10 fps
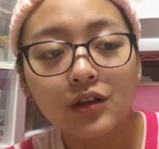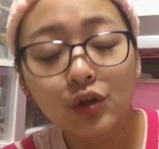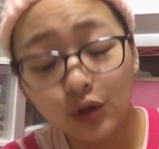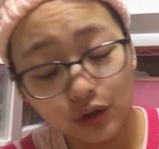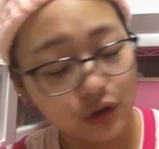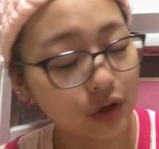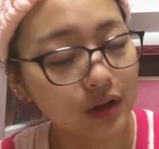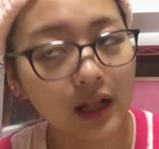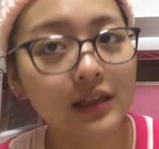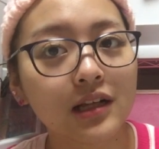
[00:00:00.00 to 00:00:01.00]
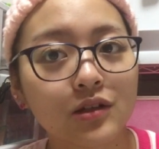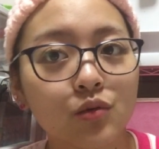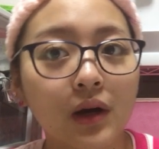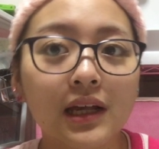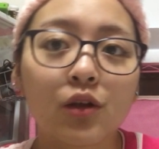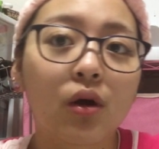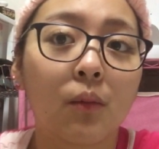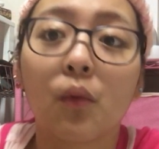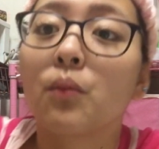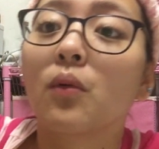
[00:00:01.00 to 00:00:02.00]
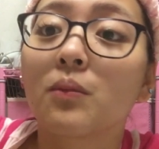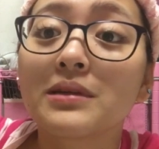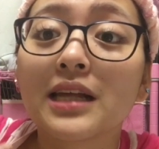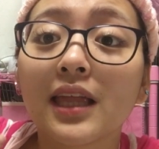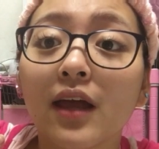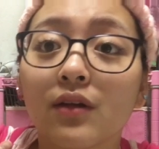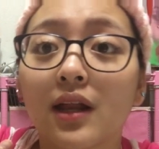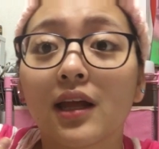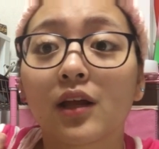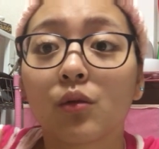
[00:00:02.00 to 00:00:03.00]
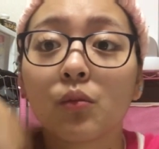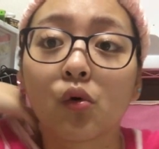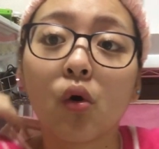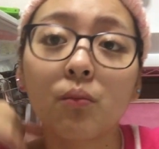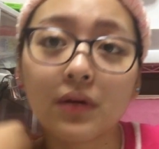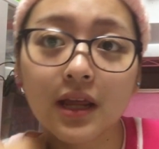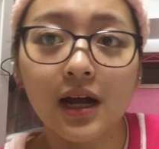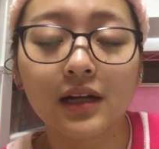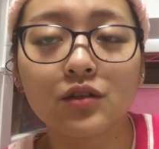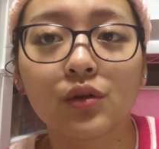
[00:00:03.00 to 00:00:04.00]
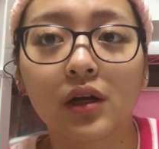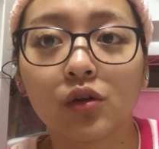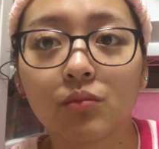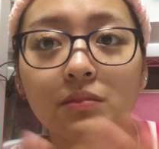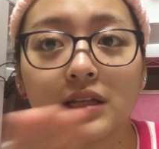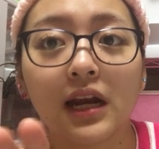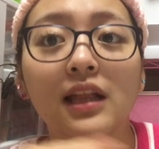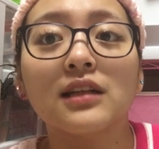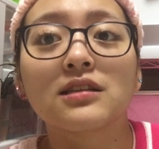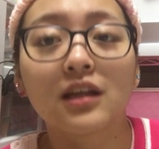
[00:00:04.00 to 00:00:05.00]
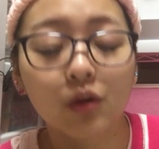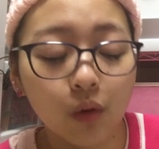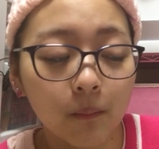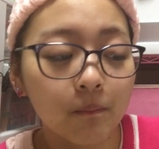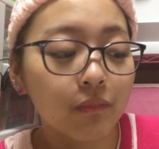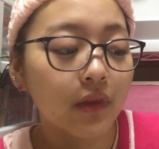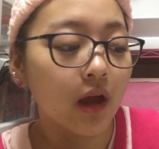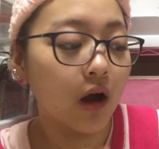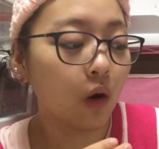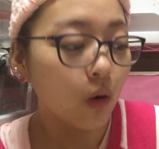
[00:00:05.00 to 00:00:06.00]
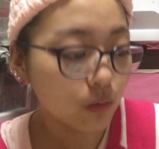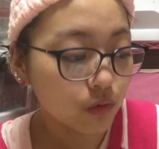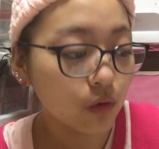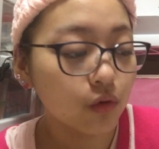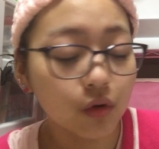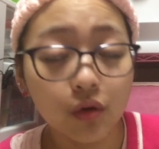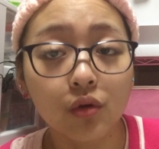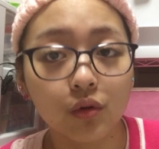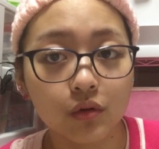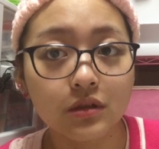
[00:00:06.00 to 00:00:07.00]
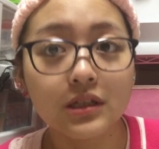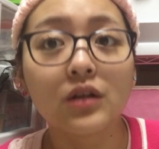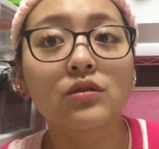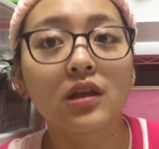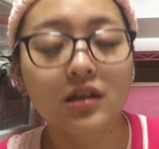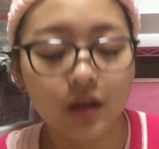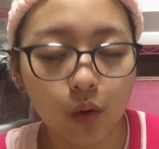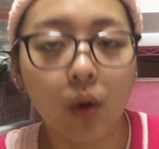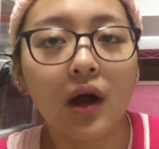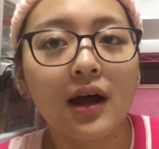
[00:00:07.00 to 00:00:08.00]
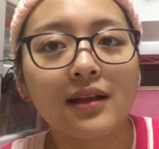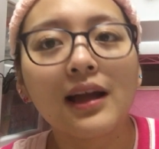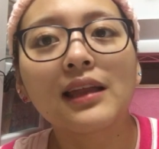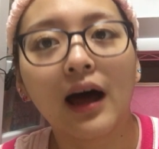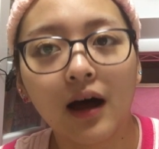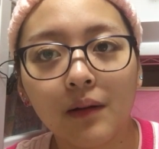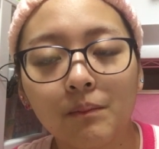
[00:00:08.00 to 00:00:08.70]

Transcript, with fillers: トゥルットゥルなんです。脇とかもう見せたいぐらいだけど、もうコンプラ引っかかりそうだから見せられないんですけど、本当にトゥルトゥルしてるんですけど、ただ